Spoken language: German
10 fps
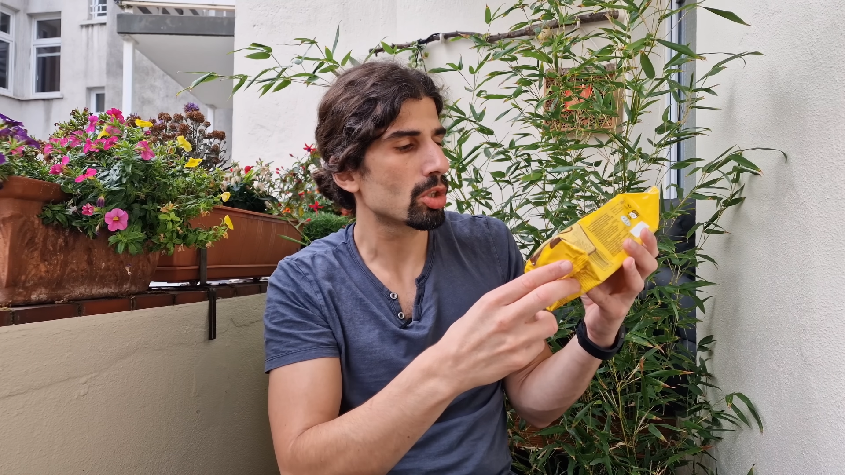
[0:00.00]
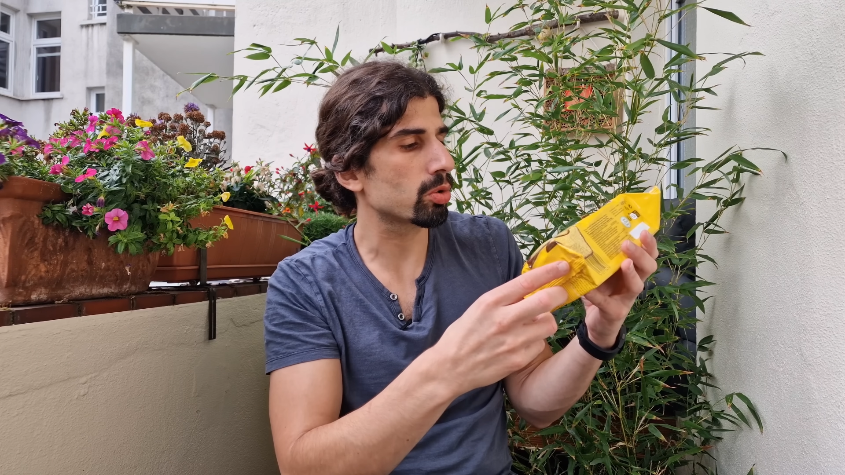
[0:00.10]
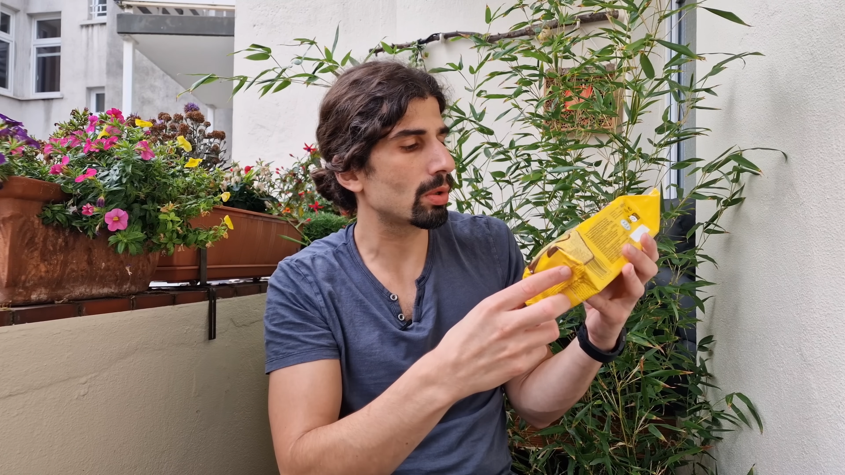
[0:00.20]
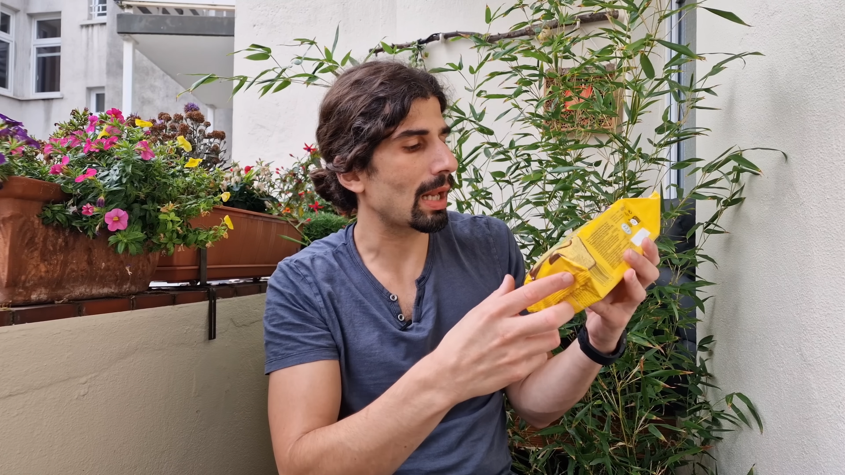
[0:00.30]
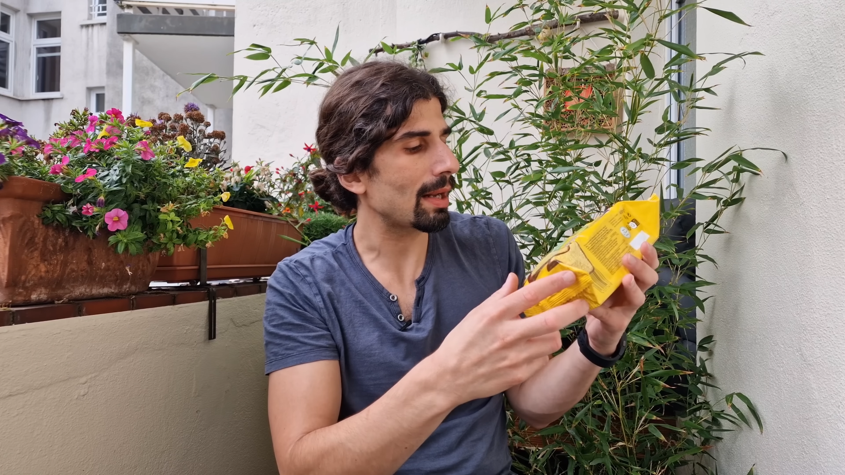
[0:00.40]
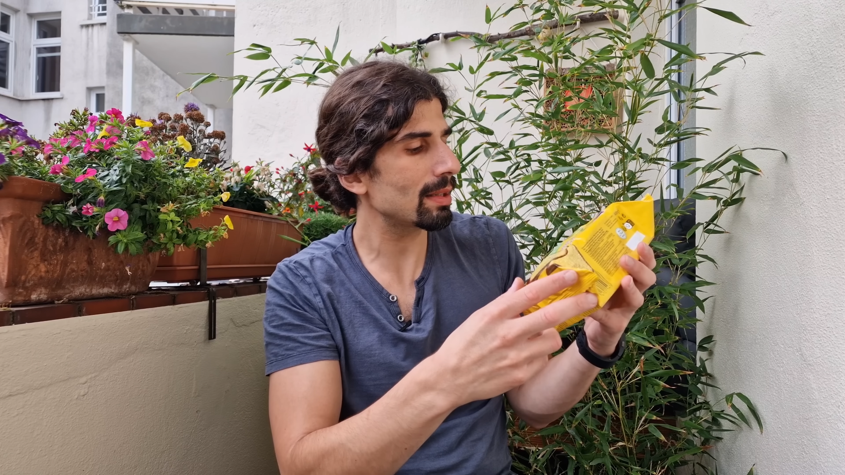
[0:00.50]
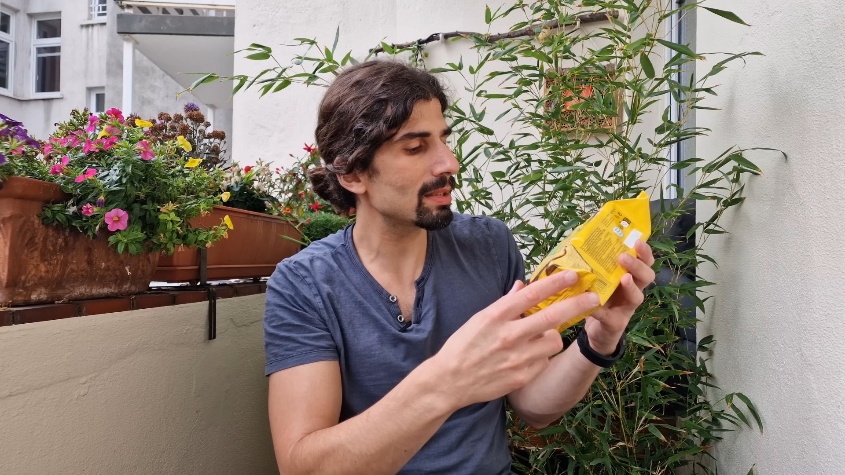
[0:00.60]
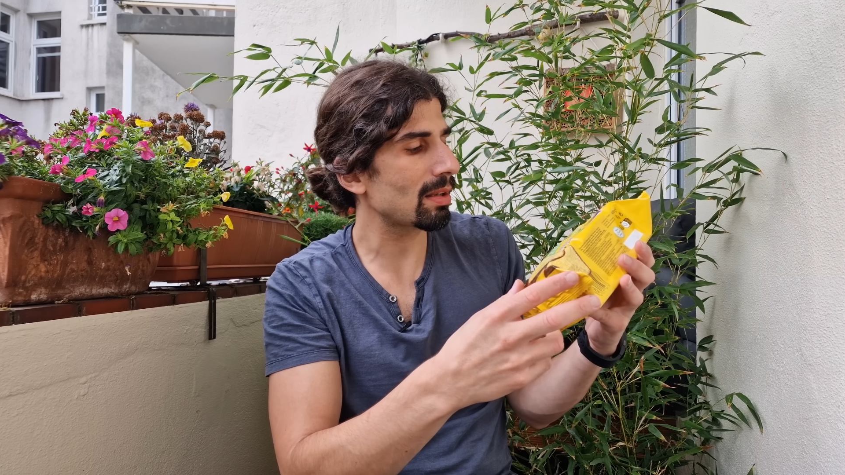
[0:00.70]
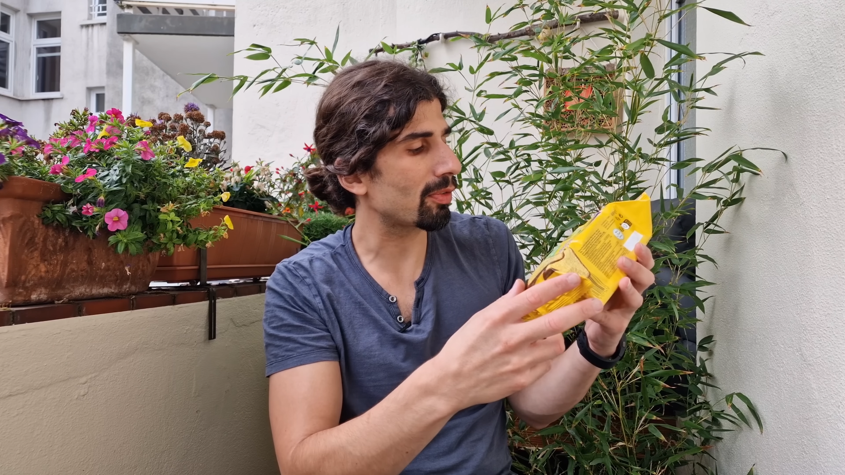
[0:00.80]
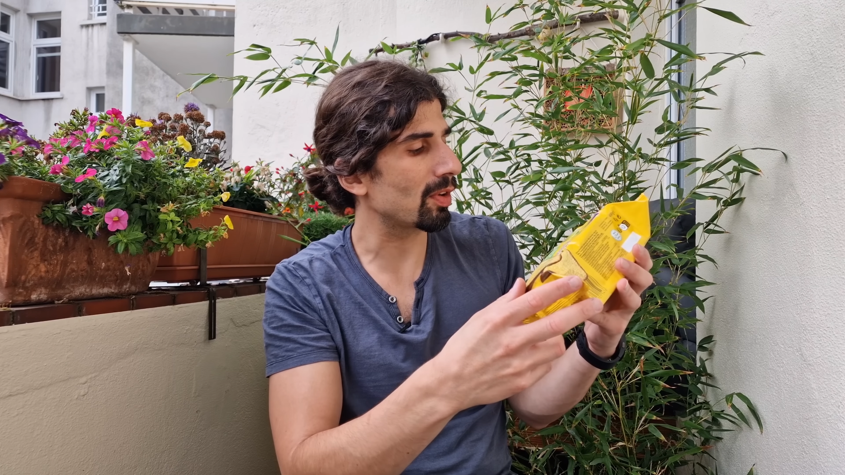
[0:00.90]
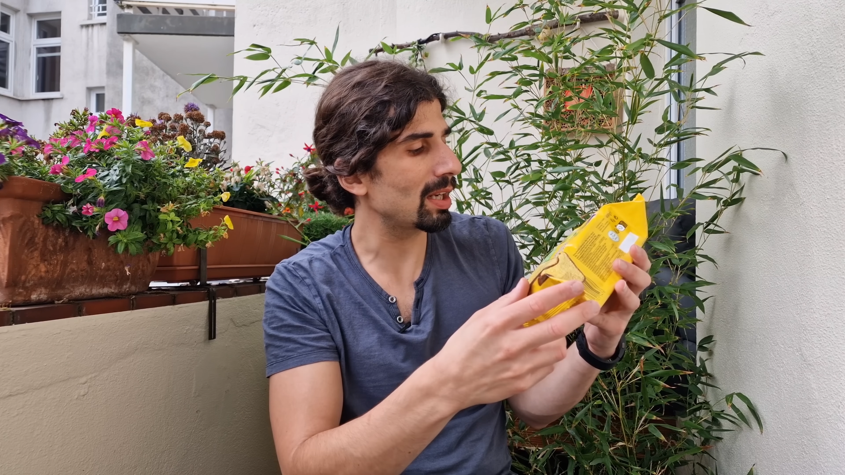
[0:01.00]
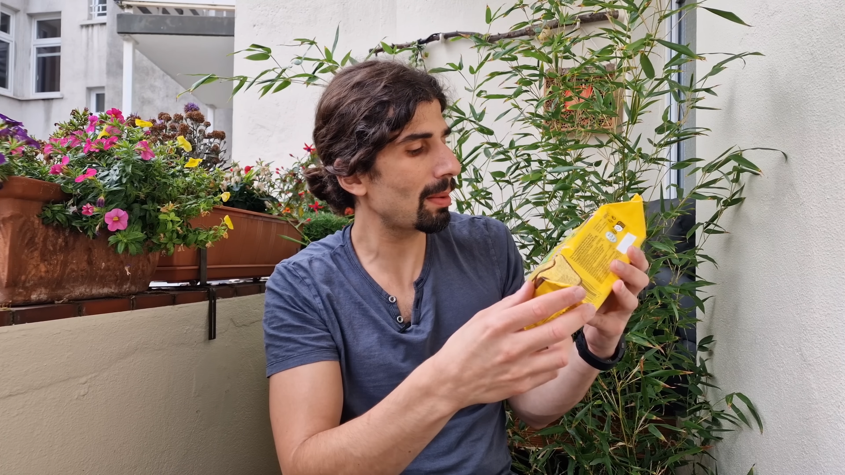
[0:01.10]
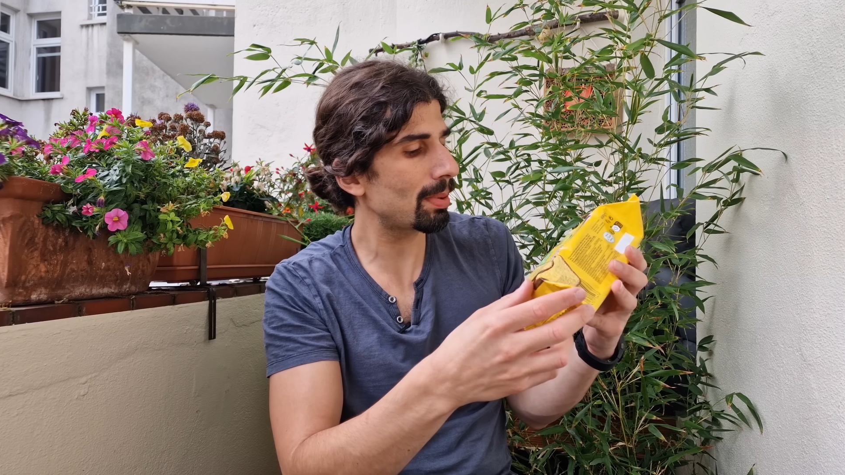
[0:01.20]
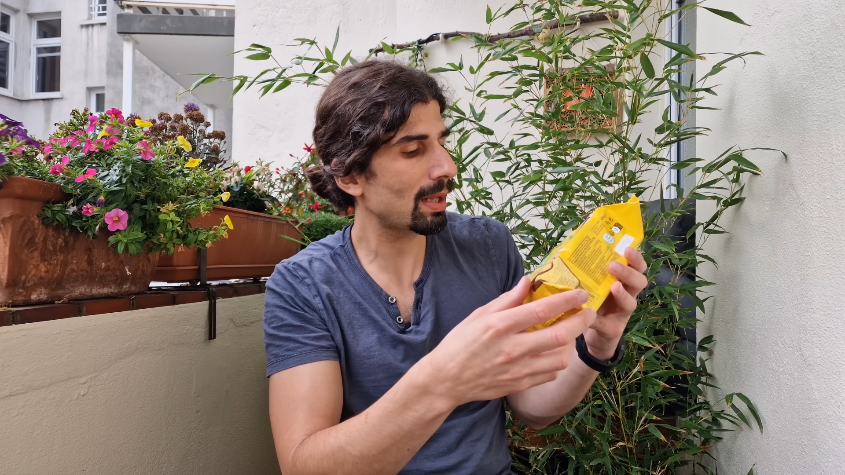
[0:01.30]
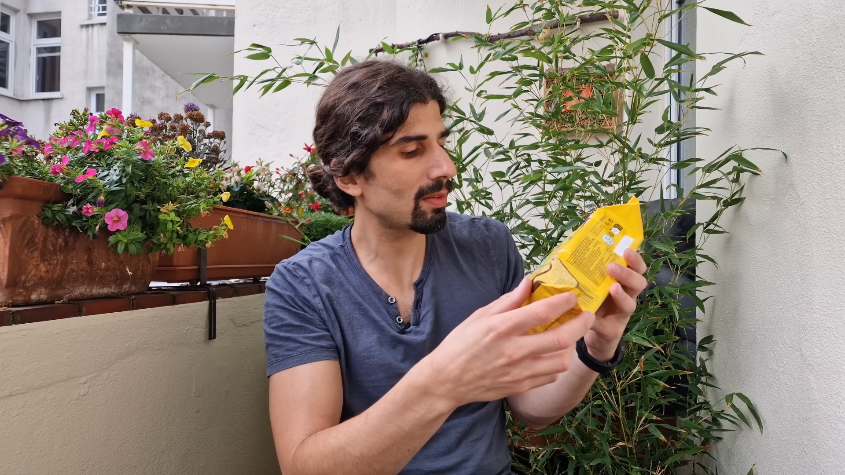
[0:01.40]
Schokolade ist da fehl
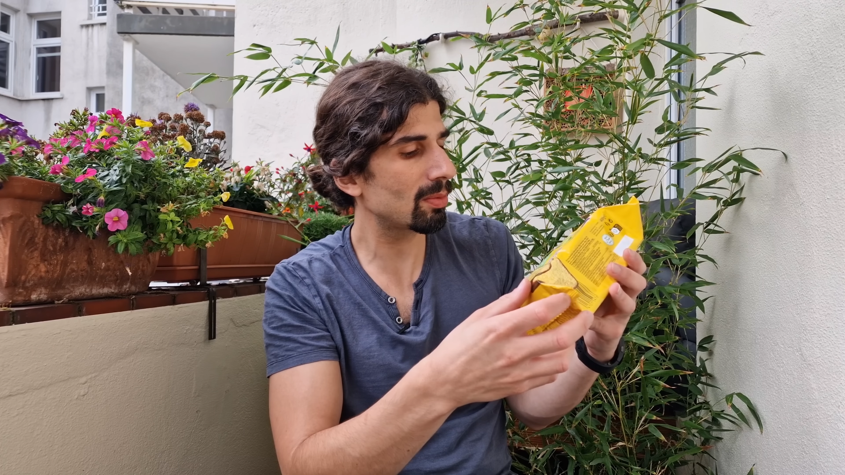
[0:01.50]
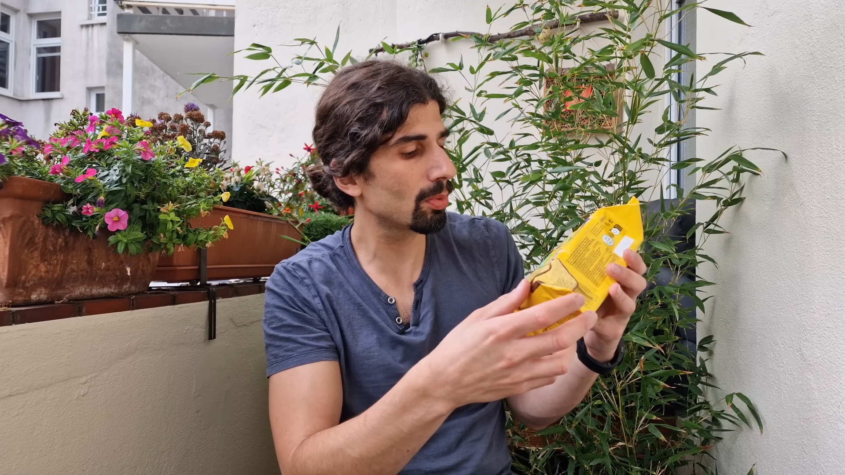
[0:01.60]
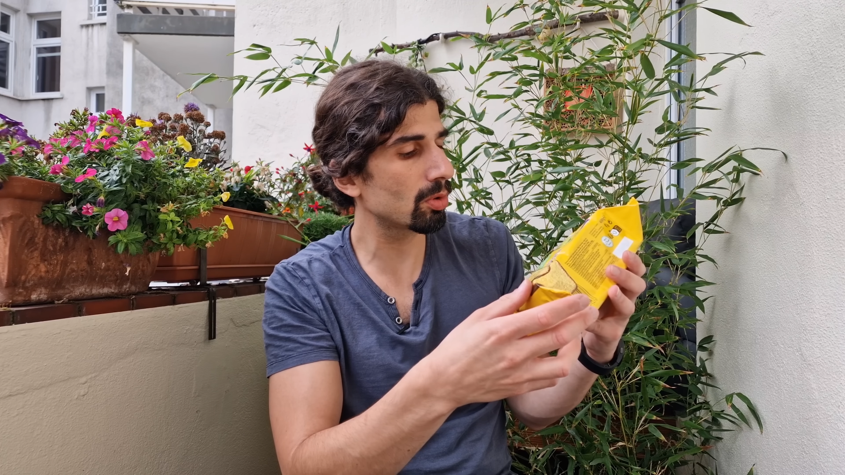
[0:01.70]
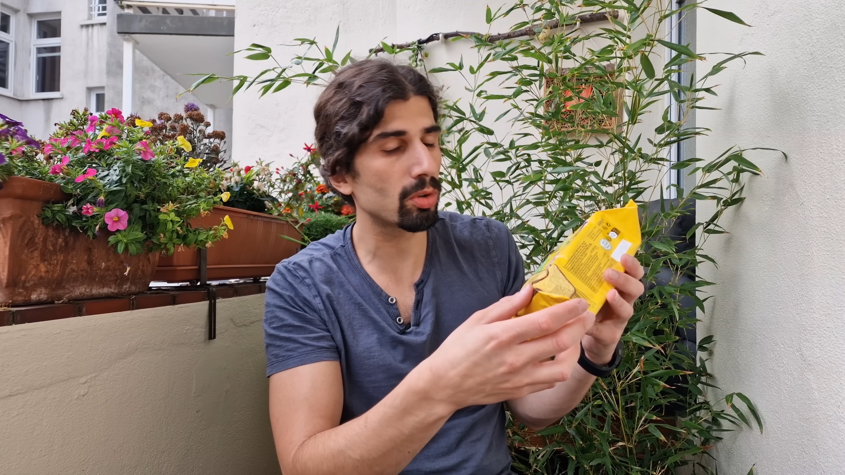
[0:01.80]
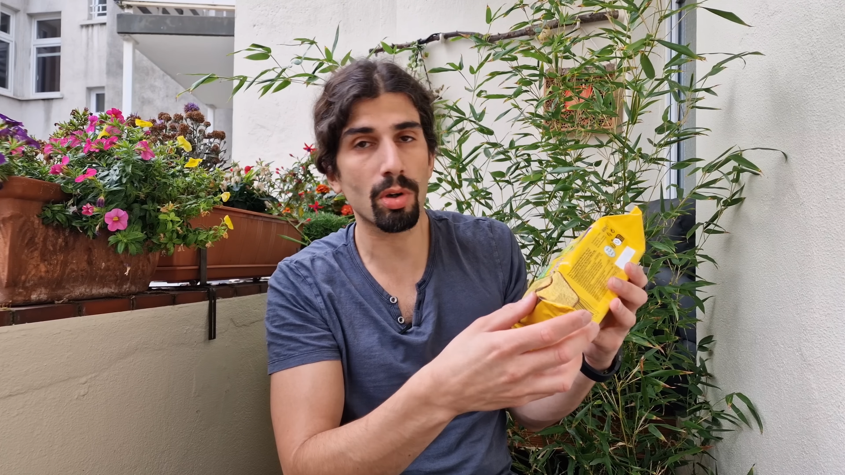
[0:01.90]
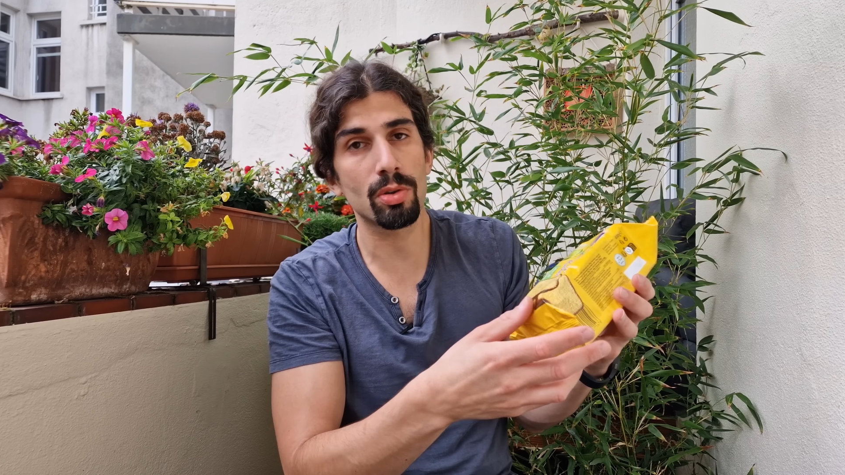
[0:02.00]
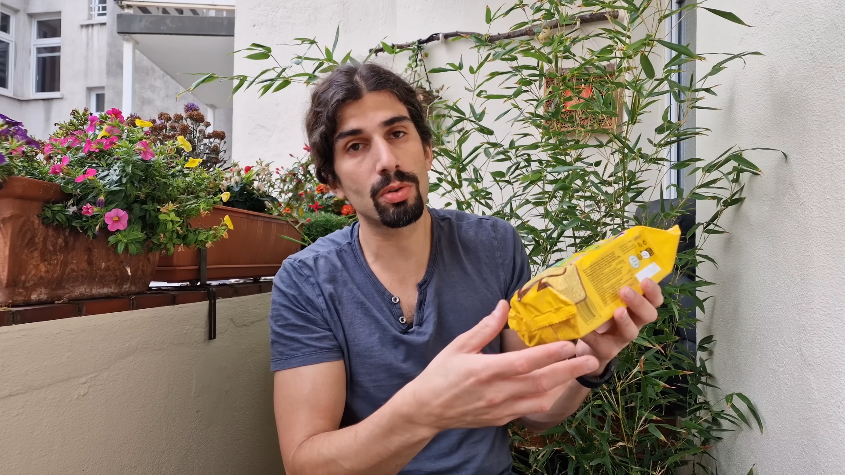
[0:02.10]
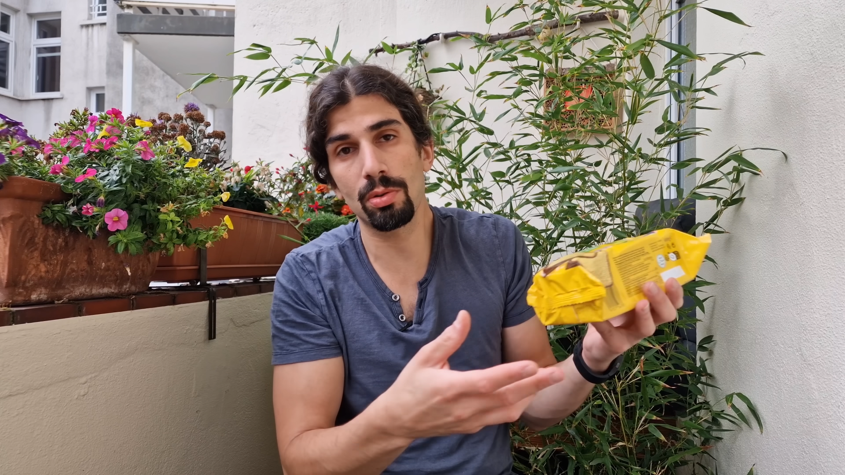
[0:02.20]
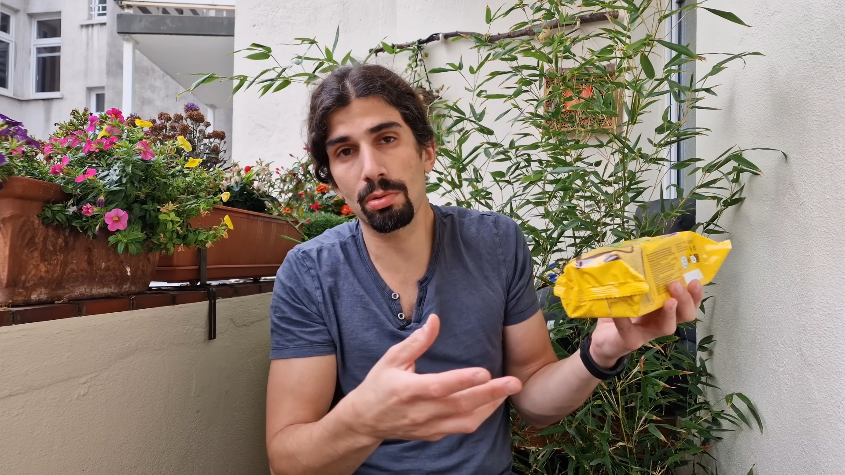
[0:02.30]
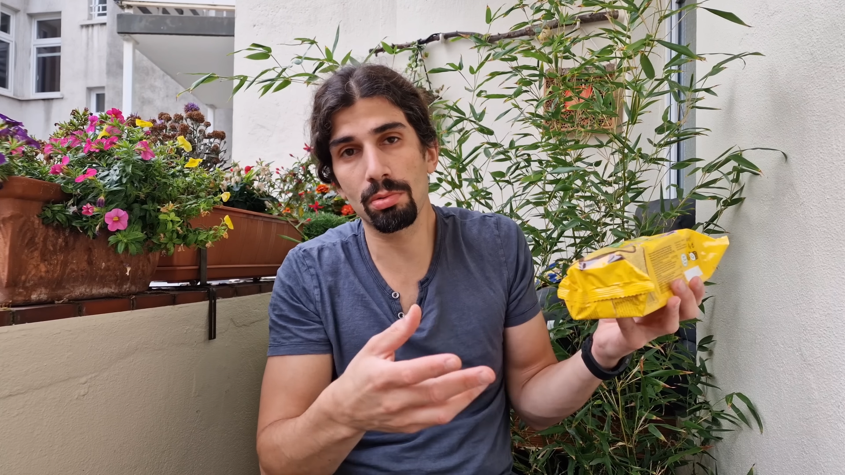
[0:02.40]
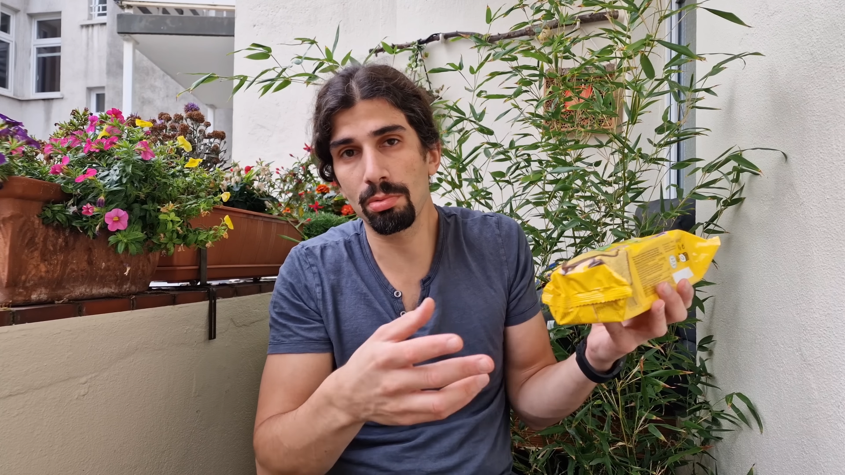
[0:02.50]
am Platz, muss ich euch äh,